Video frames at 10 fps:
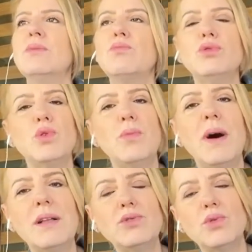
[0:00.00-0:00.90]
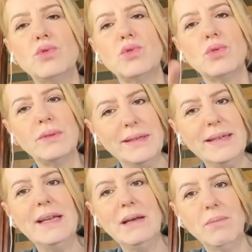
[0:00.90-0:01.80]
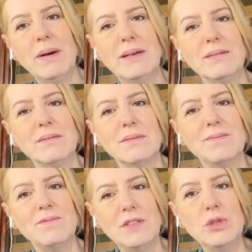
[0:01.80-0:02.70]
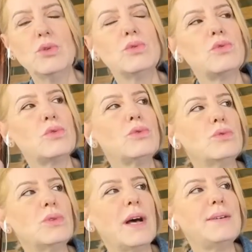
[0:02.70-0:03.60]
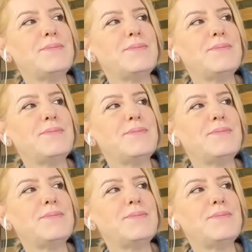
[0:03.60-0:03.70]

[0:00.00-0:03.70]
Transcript: bu çoban çocuğu dinleyin bakın videonun sonunda